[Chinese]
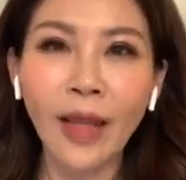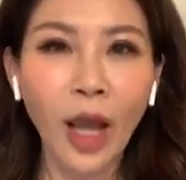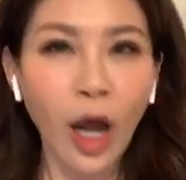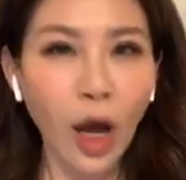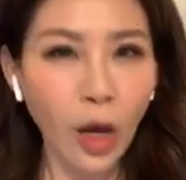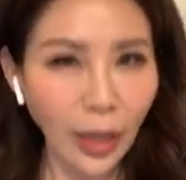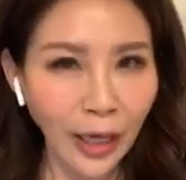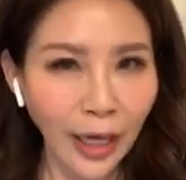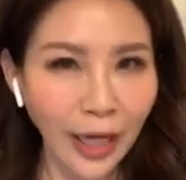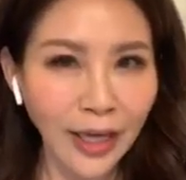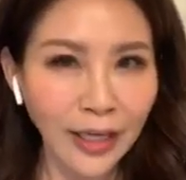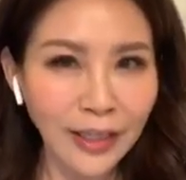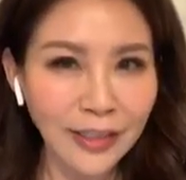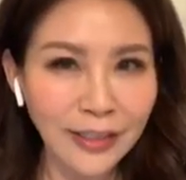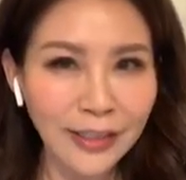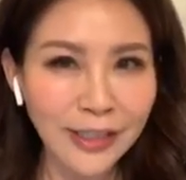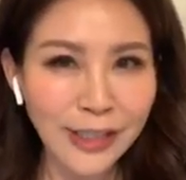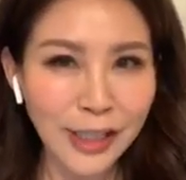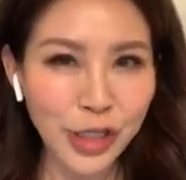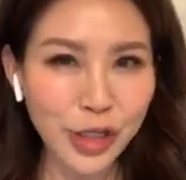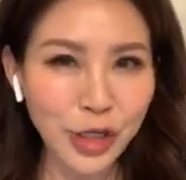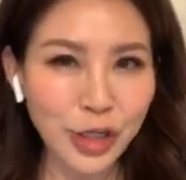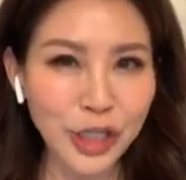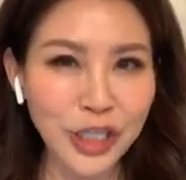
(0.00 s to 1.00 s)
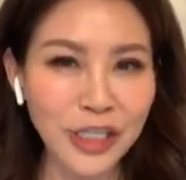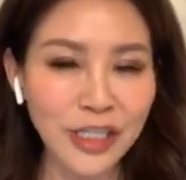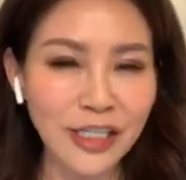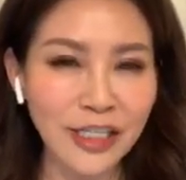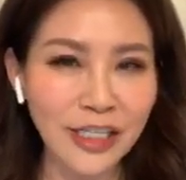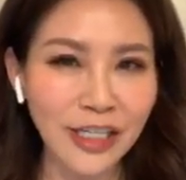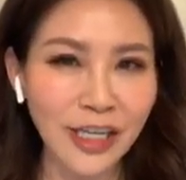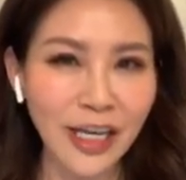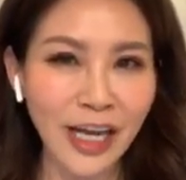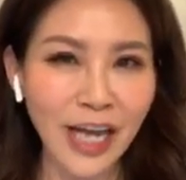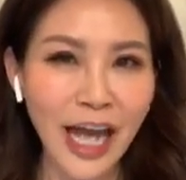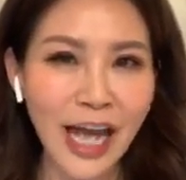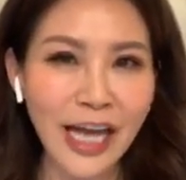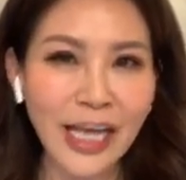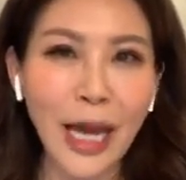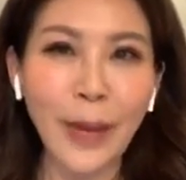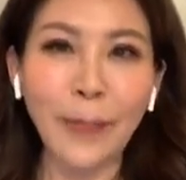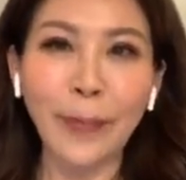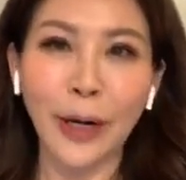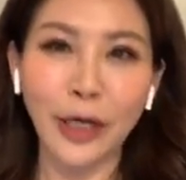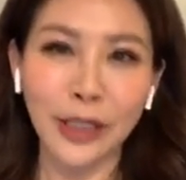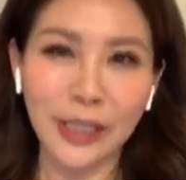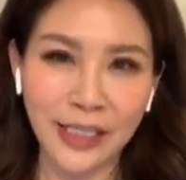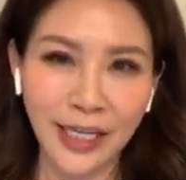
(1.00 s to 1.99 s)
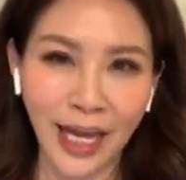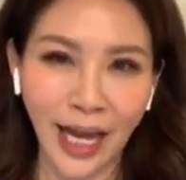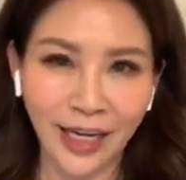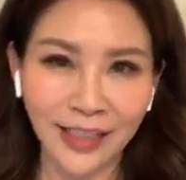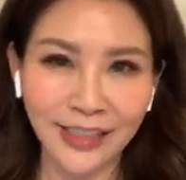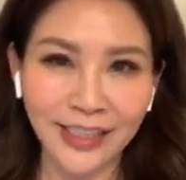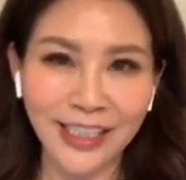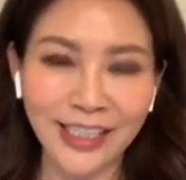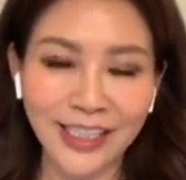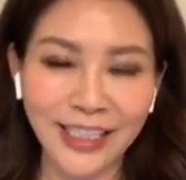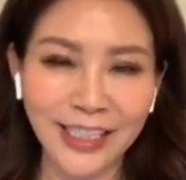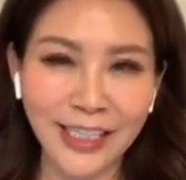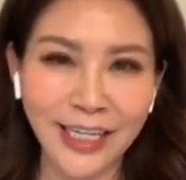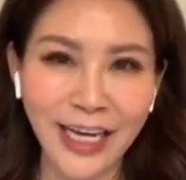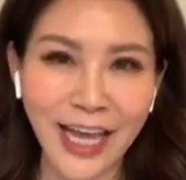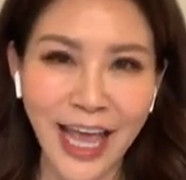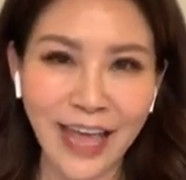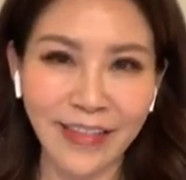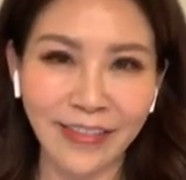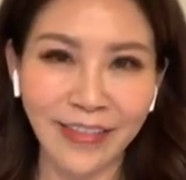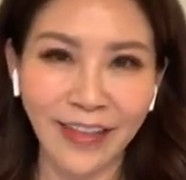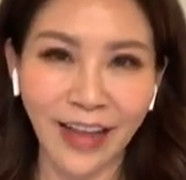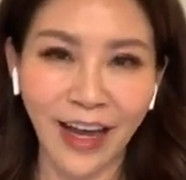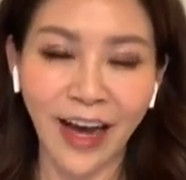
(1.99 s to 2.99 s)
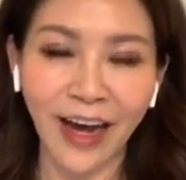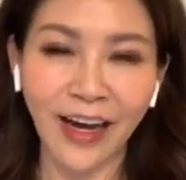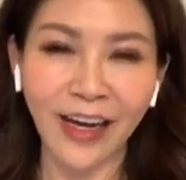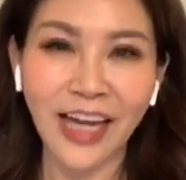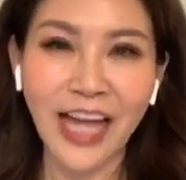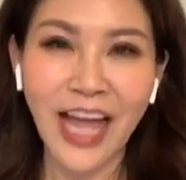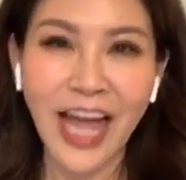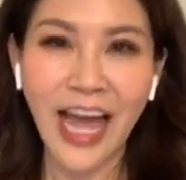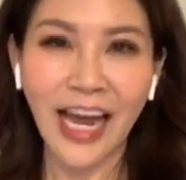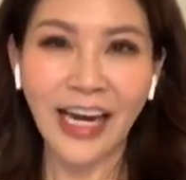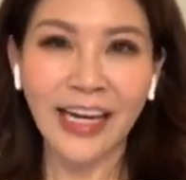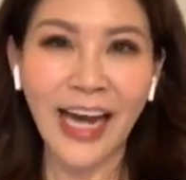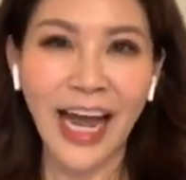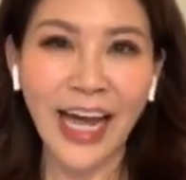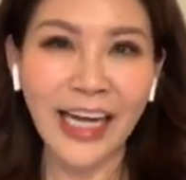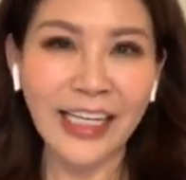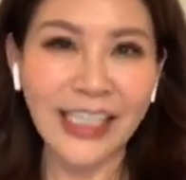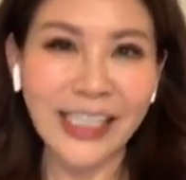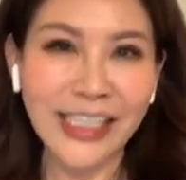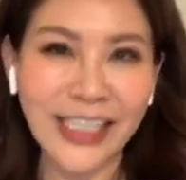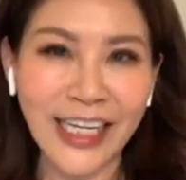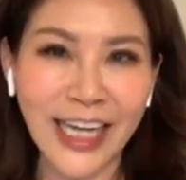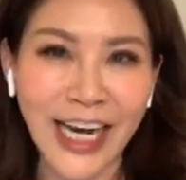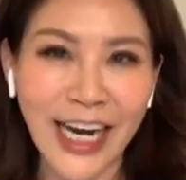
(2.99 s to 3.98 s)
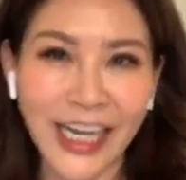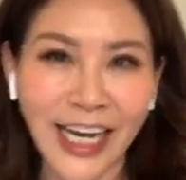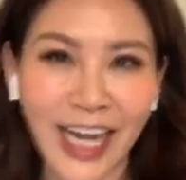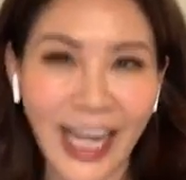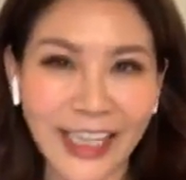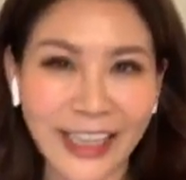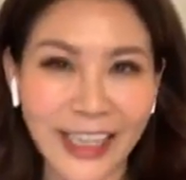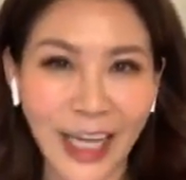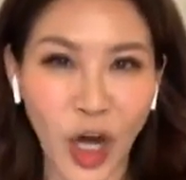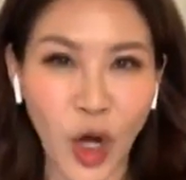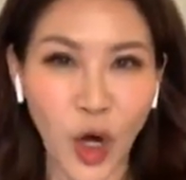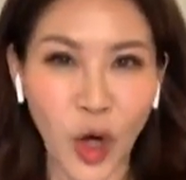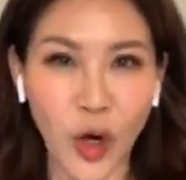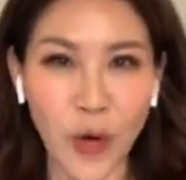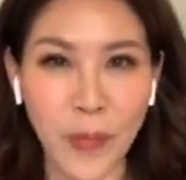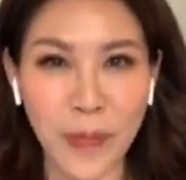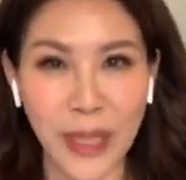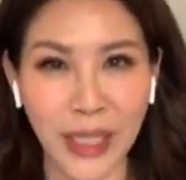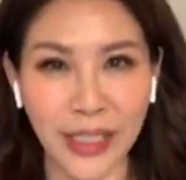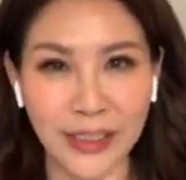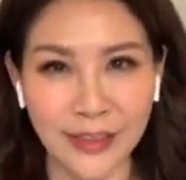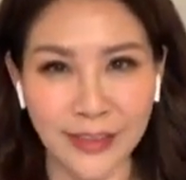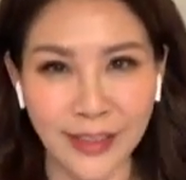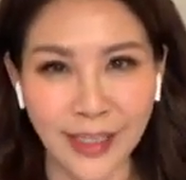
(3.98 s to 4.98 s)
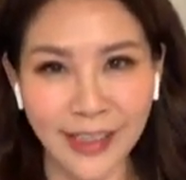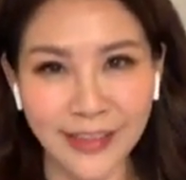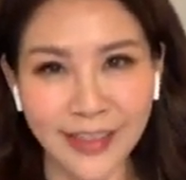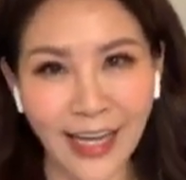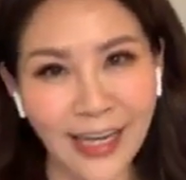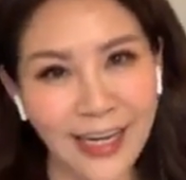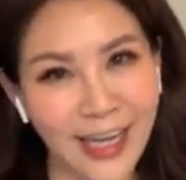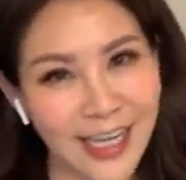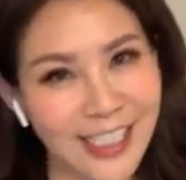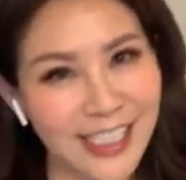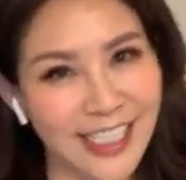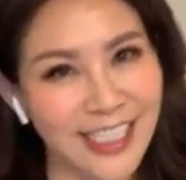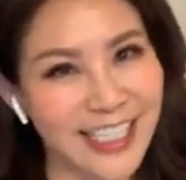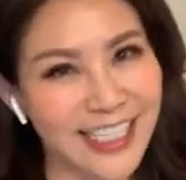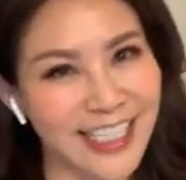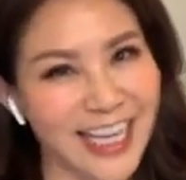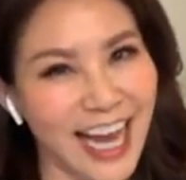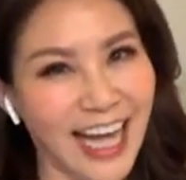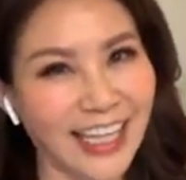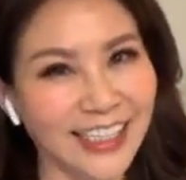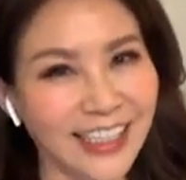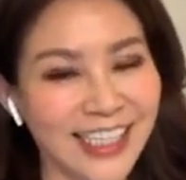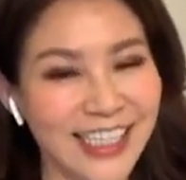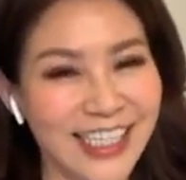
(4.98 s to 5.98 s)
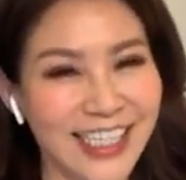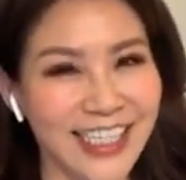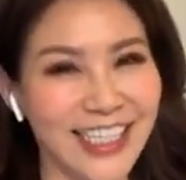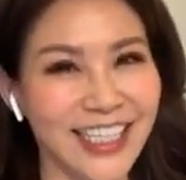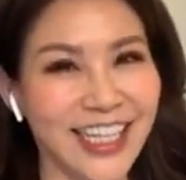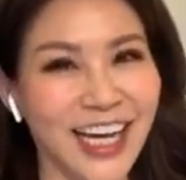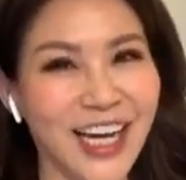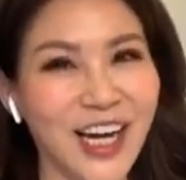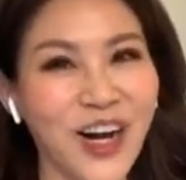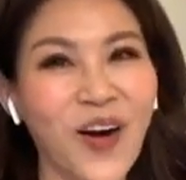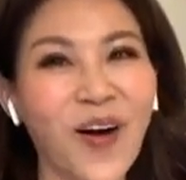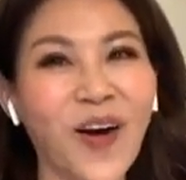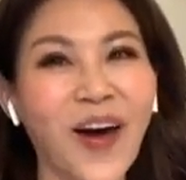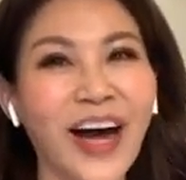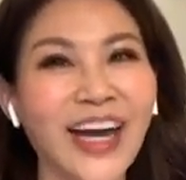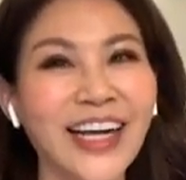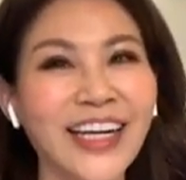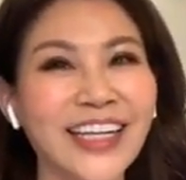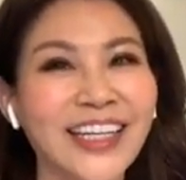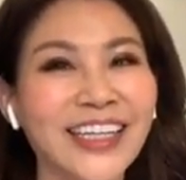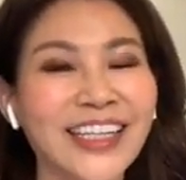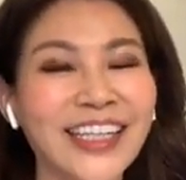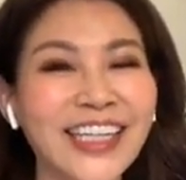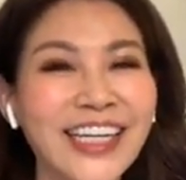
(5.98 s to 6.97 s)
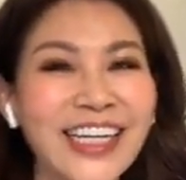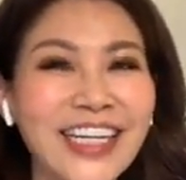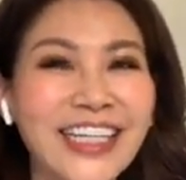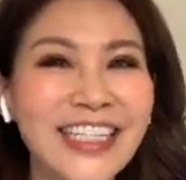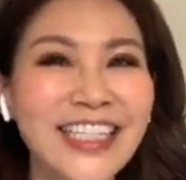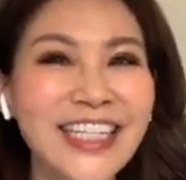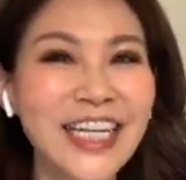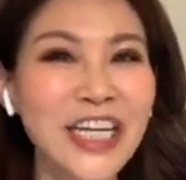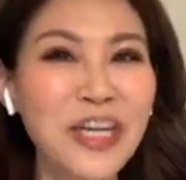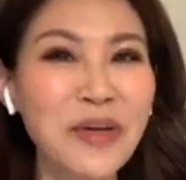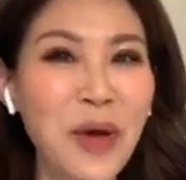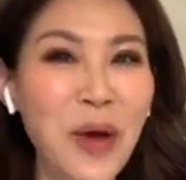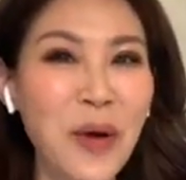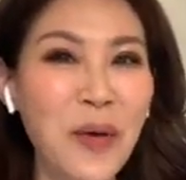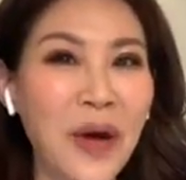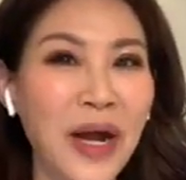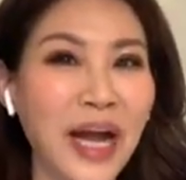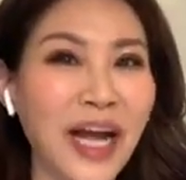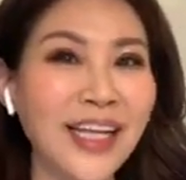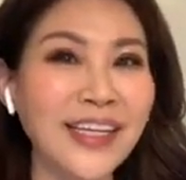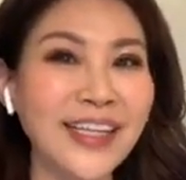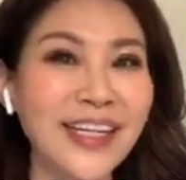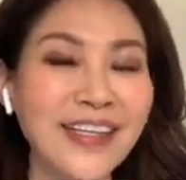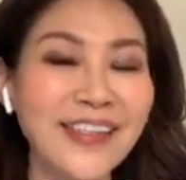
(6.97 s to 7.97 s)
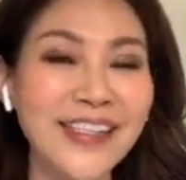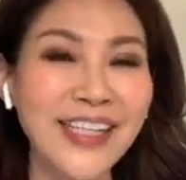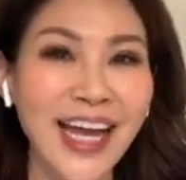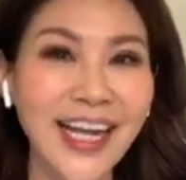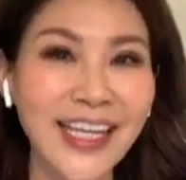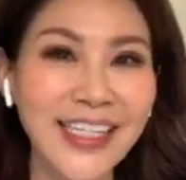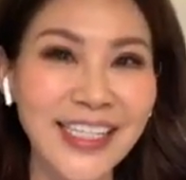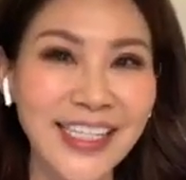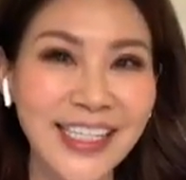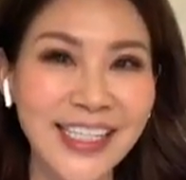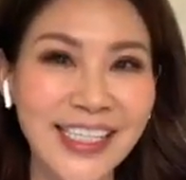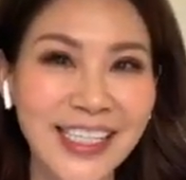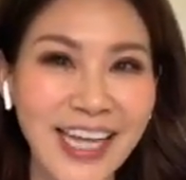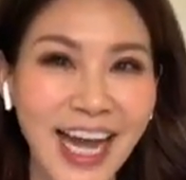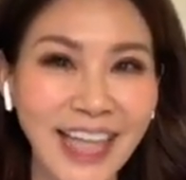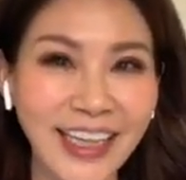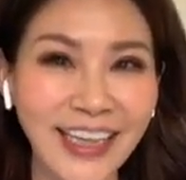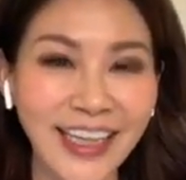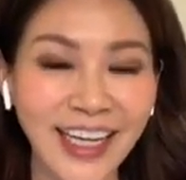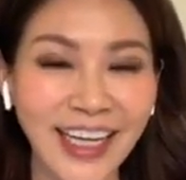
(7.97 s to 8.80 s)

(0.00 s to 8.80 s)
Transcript: OK，这就是要保持好的信念啊。那你现在看到后面当然是假的紫藤花呢，是因为我看到它这个餐